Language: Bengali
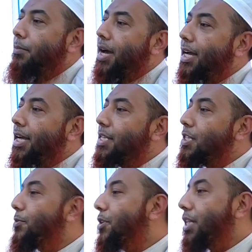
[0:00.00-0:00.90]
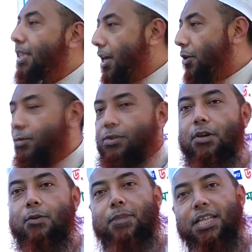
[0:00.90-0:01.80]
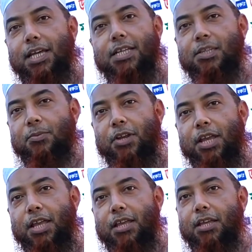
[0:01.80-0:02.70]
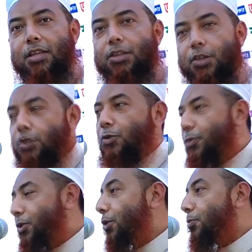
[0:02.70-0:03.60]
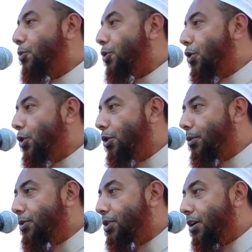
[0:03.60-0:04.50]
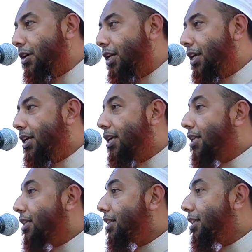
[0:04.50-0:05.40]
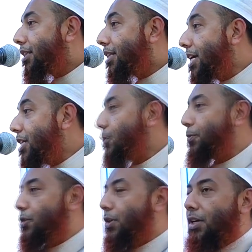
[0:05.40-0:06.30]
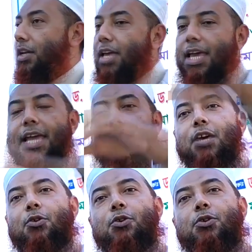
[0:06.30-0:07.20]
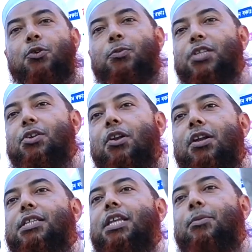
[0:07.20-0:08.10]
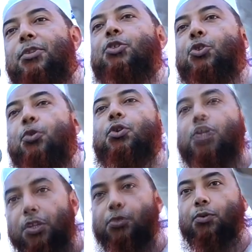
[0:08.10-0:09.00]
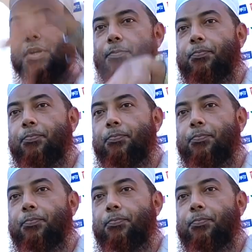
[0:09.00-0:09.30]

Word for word: মাক্কি জীবনে তেরো বছর মাদানী জীবনে দশ বছর মোট হলো কয় বছর তেইশ বছর এটা হলো নবী সাল্লাহ সাল্লামের সুন্নতের যুগ